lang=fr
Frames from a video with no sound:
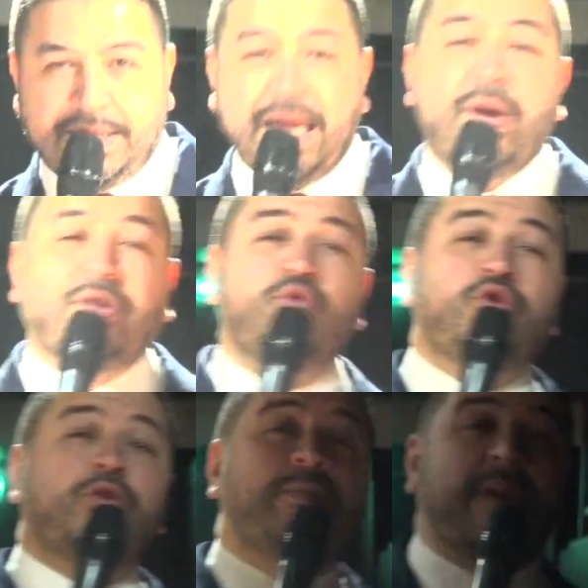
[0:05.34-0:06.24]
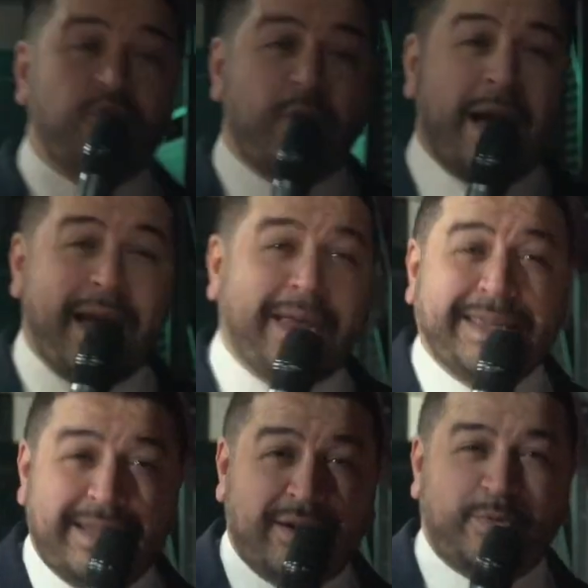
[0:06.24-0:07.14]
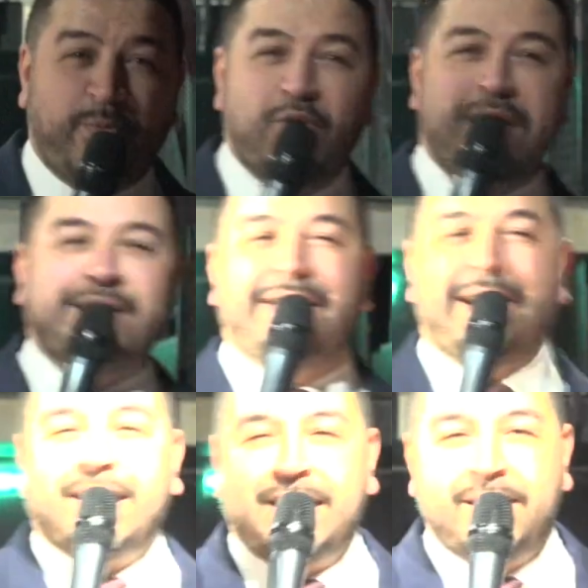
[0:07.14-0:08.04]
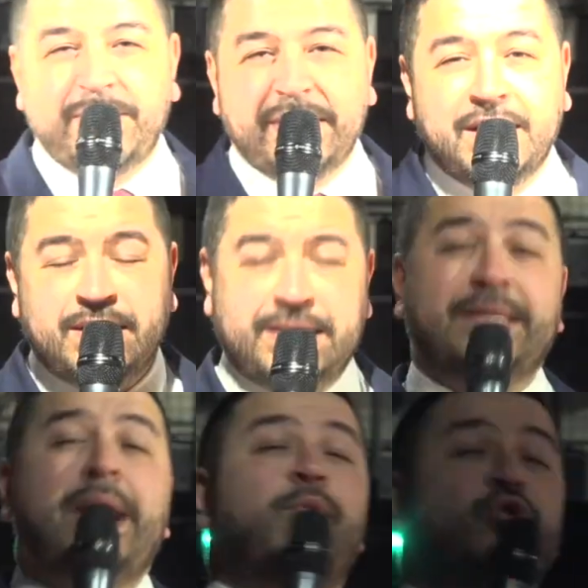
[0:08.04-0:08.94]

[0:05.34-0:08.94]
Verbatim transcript: Salut à tous, bienvenue à Equinox pour la JL Academy. C'est simple